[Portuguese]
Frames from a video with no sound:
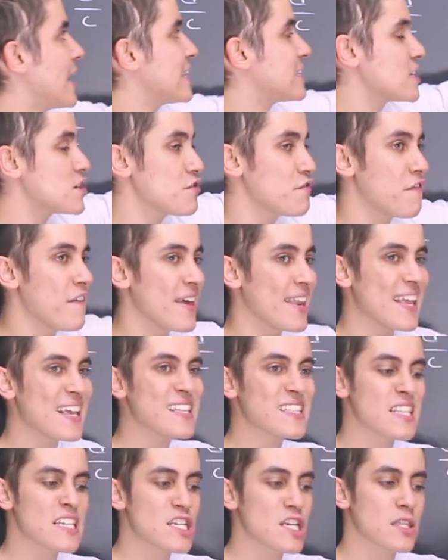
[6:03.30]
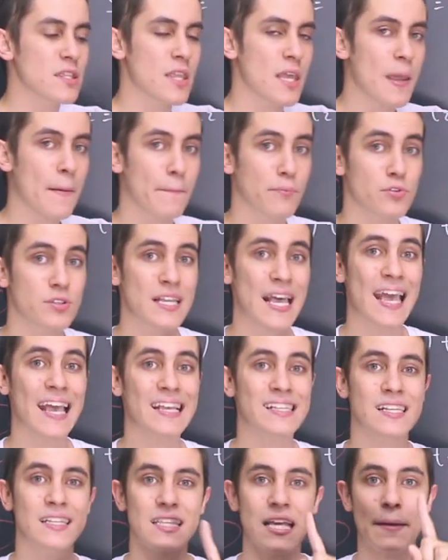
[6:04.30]
essa diferença de tempos é
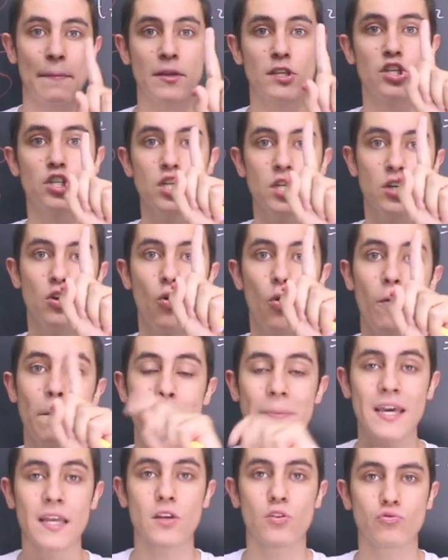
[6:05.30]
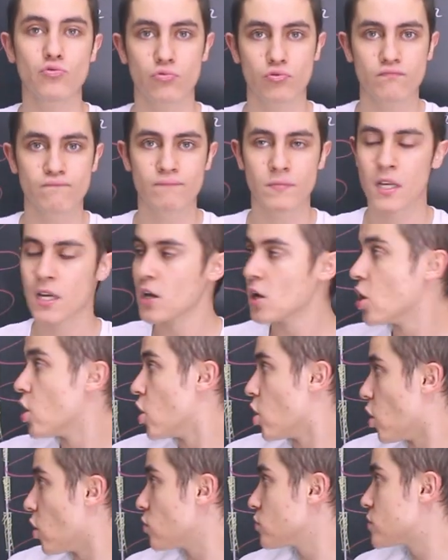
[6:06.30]
exatamente de um período.
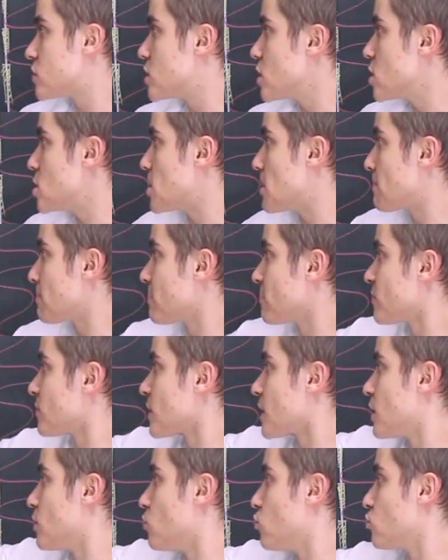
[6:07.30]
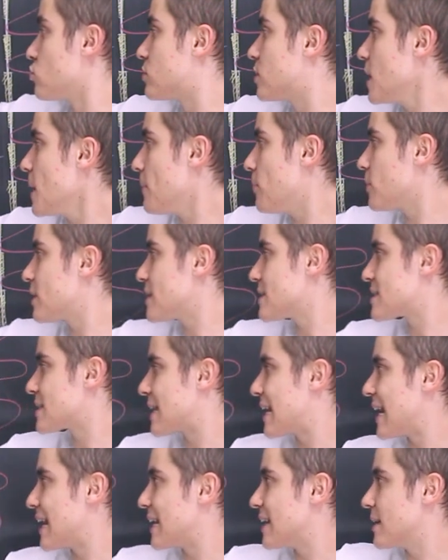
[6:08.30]
Ou seja, o tempo que esse
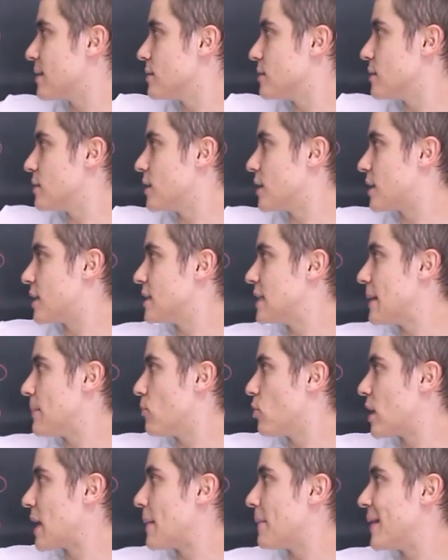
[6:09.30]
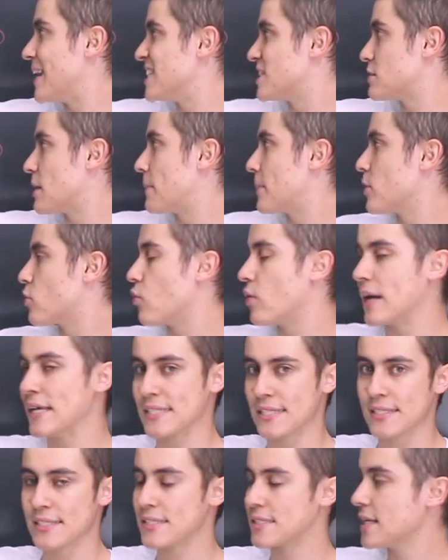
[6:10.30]
cara é que demora mais para percorrer
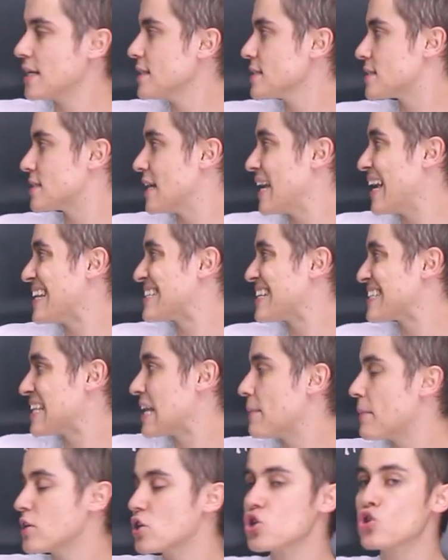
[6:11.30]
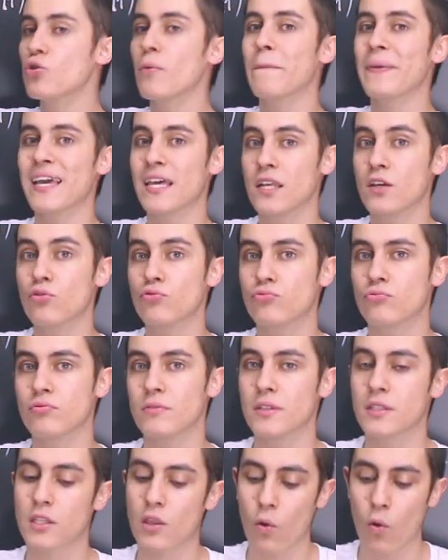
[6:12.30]
essa distância é exatamente de um período.
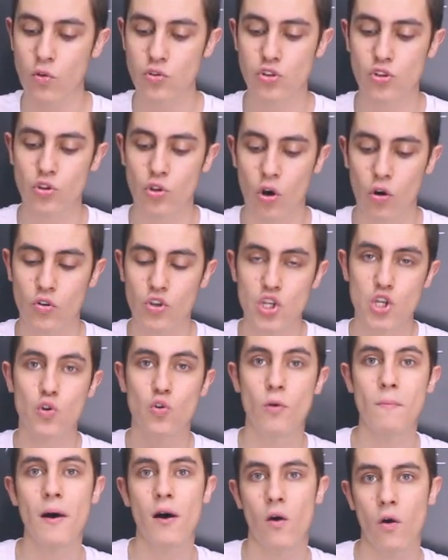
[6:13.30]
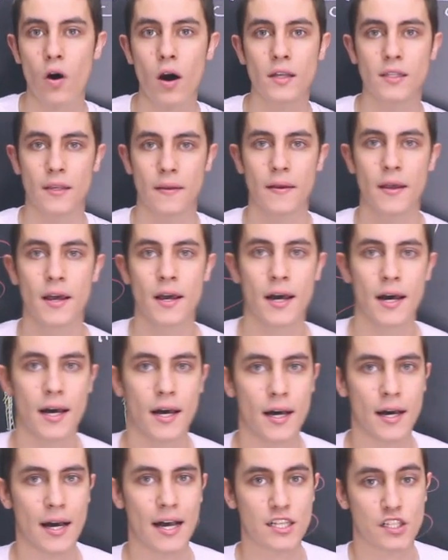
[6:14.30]
Então eu desloco de uma ordem
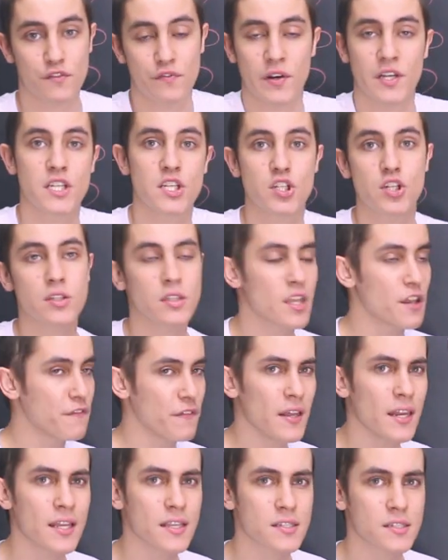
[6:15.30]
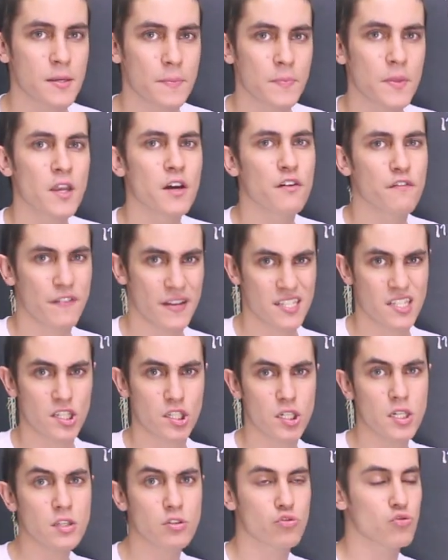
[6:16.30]
ah, as franjas de interferência. Faz
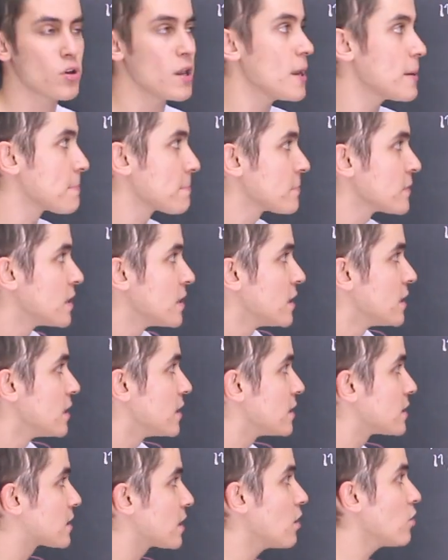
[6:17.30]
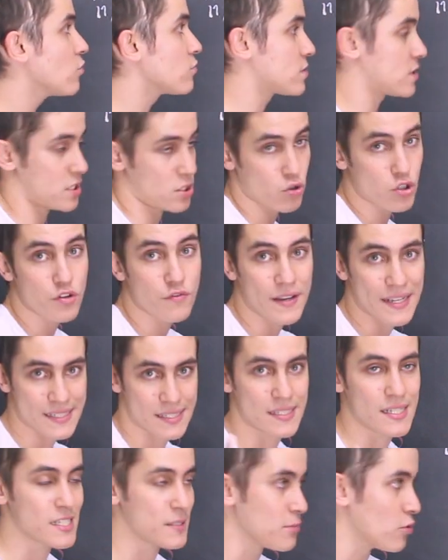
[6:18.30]
sentido isso aí? Então, se eu
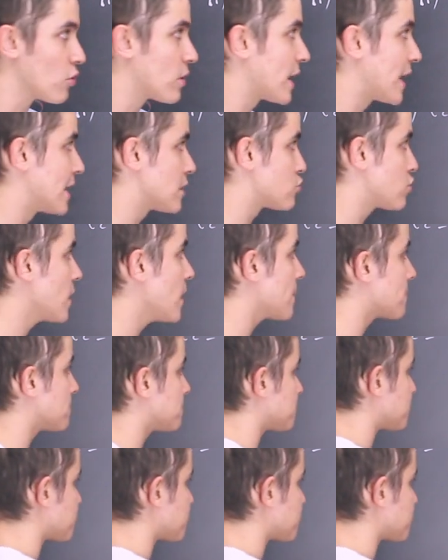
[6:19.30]
tivesse nesse meu caso aí,